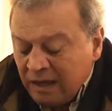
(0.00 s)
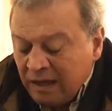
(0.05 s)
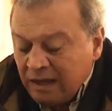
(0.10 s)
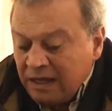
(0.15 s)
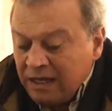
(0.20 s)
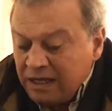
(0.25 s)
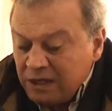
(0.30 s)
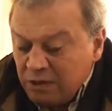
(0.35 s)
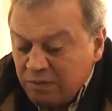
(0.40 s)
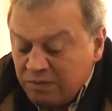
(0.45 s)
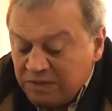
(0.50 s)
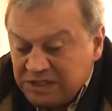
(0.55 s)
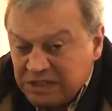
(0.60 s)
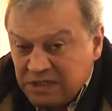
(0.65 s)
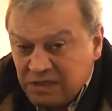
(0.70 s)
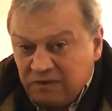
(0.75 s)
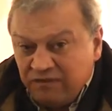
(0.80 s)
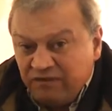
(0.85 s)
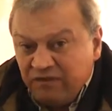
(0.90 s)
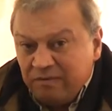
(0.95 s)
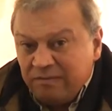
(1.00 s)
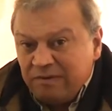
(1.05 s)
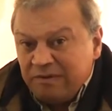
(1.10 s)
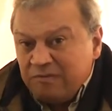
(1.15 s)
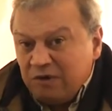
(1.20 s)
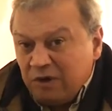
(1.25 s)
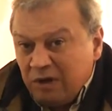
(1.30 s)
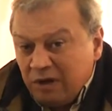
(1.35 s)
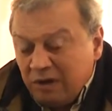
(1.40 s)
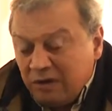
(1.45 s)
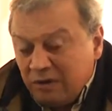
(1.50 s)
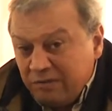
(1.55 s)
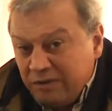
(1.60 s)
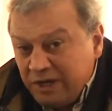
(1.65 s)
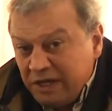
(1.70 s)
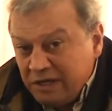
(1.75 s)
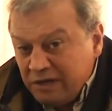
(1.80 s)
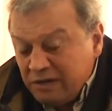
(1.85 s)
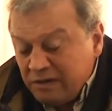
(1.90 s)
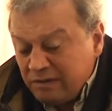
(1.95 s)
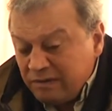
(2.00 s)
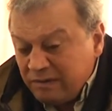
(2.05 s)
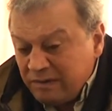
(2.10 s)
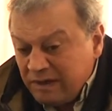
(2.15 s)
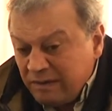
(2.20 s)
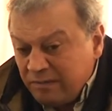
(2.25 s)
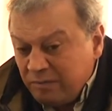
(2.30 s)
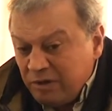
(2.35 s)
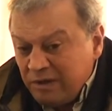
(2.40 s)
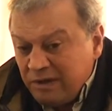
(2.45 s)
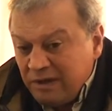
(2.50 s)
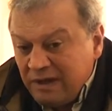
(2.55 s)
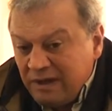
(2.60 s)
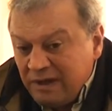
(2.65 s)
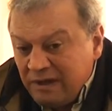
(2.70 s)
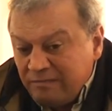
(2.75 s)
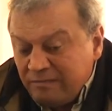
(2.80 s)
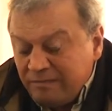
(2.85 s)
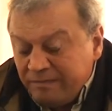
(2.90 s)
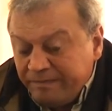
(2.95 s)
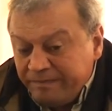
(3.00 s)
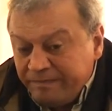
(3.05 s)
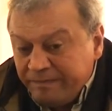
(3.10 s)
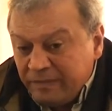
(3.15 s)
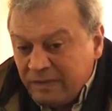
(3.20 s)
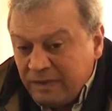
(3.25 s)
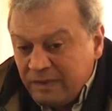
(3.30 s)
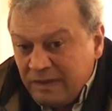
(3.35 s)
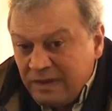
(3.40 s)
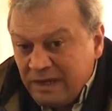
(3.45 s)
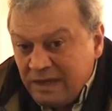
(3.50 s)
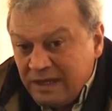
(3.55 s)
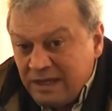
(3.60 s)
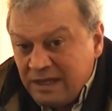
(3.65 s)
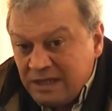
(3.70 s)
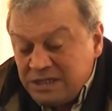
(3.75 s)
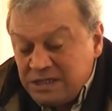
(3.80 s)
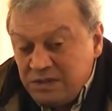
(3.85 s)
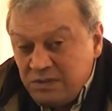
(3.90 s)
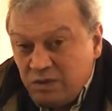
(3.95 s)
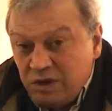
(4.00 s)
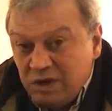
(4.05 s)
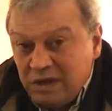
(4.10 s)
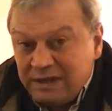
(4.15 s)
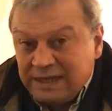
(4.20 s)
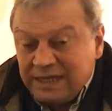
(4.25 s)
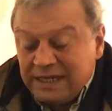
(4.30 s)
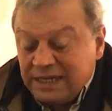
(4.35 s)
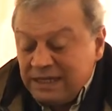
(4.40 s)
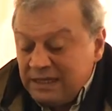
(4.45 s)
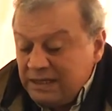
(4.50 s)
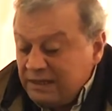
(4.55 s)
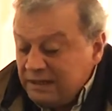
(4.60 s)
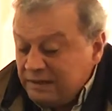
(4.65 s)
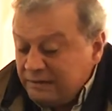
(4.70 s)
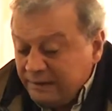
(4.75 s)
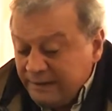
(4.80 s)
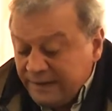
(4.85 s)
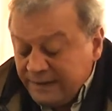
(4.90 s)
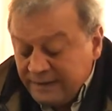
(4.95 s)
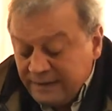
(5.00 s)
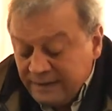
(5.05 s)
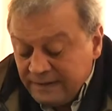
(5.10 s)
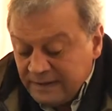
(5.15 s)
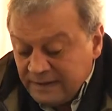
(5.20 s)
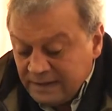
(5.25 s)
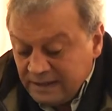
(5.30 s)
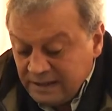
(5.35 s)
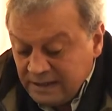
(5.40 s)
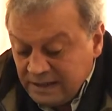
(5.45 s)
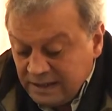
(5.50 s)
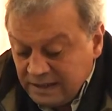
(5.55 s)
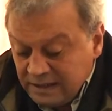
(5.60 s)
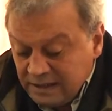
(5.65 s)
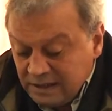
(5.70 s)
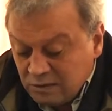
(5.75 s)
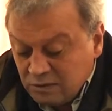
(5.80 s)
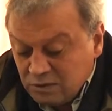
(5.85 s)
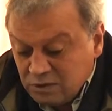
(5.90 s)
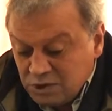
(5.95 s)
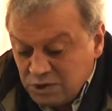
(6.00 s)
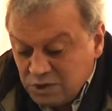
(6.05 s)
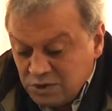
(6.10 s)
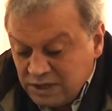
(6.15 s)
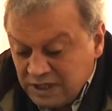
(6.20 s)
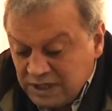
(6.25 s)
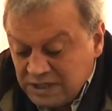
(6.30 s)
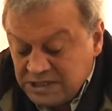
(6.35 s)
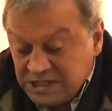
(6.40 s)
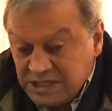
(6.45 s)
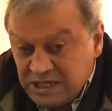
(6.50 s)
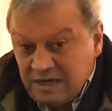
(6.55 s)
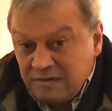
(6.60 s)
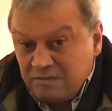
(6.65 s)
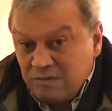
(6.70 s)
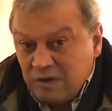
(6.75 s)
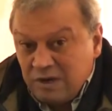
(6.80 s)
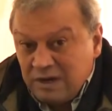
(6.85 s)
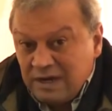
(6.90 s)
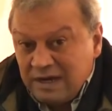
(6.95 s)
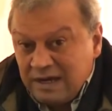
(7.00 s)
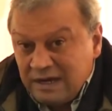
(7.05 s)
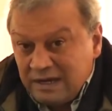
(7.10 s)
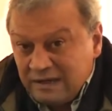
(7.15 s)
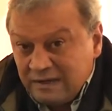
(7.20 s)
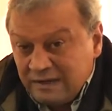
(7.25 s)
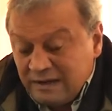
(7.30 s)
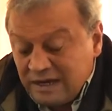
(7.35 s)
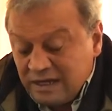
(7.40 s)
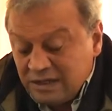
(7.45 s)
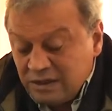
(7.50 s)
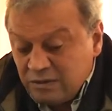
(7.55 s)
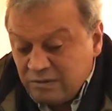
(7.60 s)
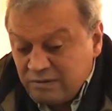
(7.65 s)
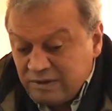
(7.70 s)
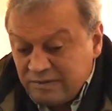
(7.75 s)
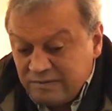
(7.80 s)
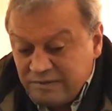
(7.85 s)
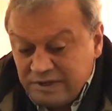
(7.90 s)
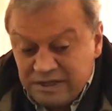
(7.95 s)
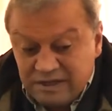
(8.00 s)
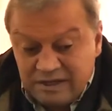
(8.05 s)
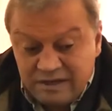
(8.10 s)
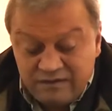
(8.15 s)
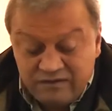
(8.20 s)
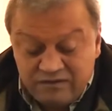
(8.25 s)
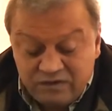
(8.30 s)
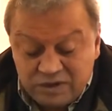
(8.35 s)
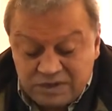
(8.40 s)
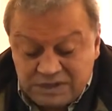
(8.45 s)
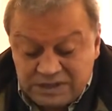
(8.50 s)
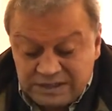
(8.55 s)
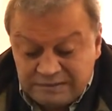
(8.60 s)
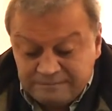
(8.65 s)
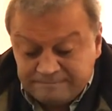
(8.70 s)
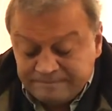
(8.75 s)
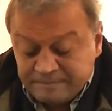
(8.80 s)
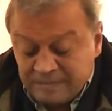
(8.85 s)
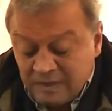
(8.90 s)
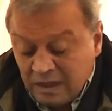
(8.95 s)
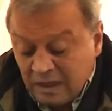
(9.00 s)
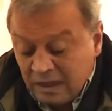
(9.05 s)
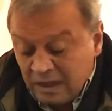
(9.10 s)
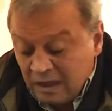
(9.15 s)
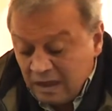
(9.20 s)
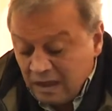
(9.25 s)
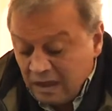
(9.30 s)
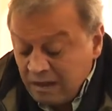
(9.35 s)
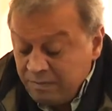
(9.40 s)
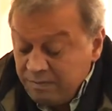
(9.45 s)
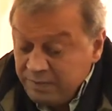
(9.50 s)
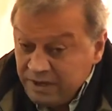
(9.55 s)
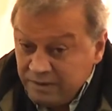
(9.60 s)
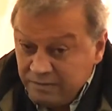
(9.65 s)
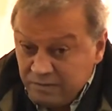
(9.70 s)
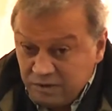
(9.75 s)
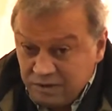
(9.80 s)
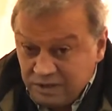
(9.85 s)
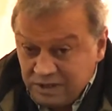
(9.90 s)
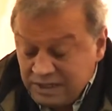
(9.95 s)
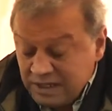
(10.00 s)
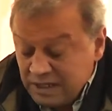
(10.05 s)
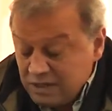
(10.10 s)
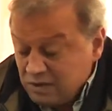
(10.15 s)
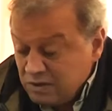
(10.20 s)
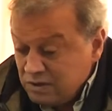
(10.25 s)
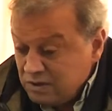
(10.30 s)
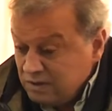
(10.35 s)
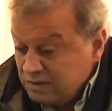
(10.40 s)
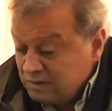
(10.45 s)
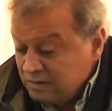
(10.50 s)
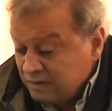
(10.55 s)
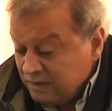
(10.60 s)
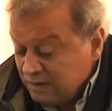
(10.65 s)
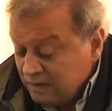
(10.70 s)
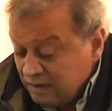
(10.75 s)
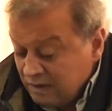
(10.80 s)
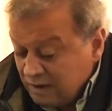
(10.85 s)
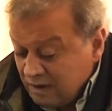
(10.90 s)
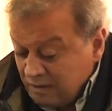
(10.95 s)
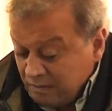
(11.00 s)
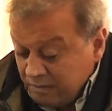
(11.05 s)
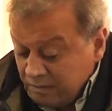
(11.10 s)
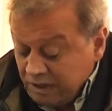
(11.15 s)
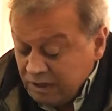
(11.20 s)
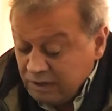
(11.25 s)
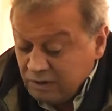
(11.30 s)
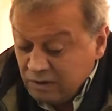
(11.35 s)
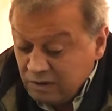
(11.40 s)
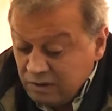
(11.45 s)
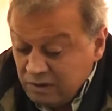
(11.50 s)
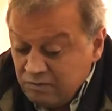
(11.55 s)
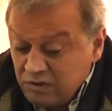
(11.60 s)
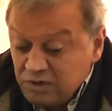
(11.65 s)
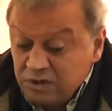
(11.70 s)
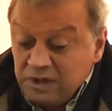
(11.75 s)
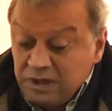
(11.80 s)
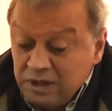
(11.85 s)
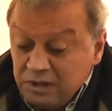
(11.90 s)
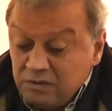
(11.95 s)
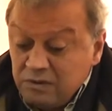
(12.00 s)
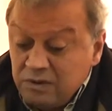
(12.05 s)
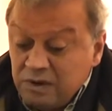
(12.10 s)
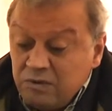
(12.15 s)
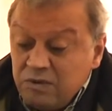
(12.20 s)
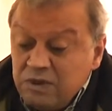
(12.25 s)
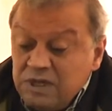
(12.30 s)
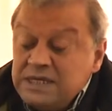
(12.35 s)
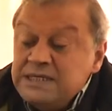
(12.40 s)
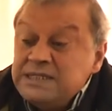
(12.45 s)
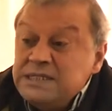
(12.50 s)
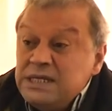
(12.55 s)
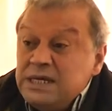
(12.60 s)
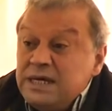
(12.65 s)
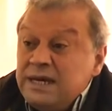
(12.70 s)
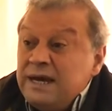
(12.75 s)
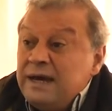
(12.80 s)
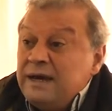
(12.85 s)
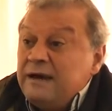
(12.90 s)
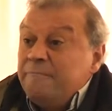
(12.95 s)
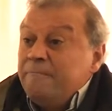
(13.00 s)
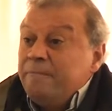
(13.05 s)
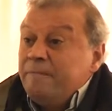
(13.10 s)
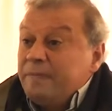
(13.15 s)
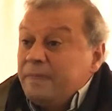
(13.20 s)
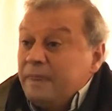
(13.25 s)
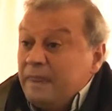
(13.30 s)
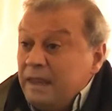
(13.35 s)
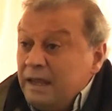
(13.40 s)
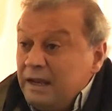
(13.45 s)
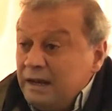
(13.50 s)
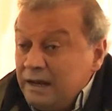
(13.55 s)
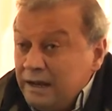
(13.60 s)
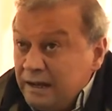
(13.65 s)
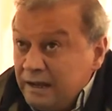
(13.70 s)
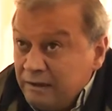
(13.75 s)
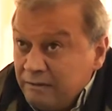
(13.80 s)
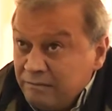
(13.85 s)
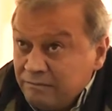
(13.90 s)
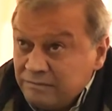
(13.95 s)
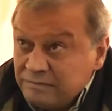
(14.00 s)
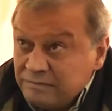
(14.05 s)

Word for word: El año pasado firmamos el convenio después de, idas y vueltas y, discusiones que llegamos a, tomar medidas de fuerza. Esperemos que este año no, pero hemos tenido una audiencia, eh,